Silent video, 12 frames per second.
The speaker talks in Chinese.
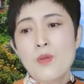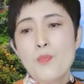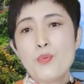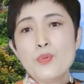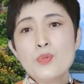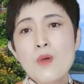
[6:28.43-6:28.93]

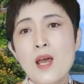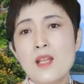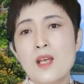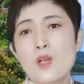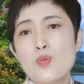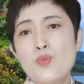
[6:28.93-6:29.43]
不断
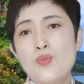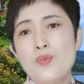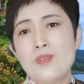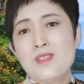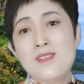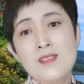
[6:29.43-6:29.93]
的
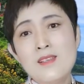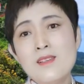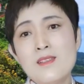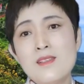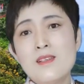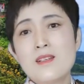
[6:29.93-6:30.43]
去
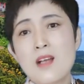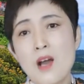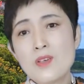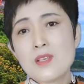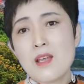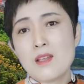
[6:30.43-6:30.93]
刺激
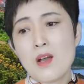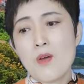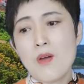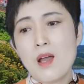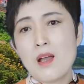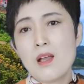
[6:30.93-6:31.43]
朝鲜的
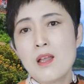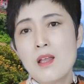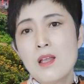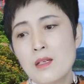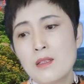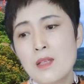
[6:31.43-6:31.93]
话，
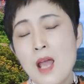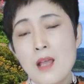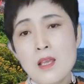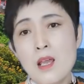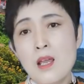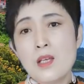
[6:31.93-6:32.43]
他
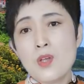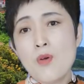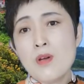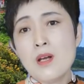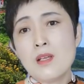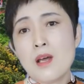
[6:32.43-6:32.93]
也有
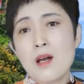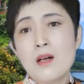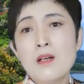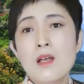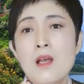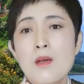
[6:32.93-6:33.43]
可
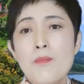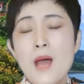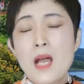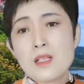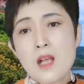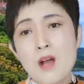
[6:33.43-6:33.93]
能
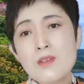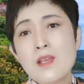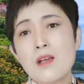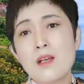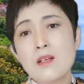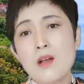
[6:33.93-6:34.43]
把朝
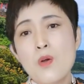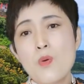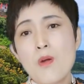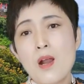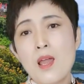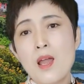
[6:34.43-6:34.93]
鲜给惹
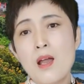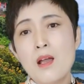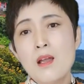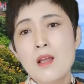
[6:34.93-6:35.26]
火了呀。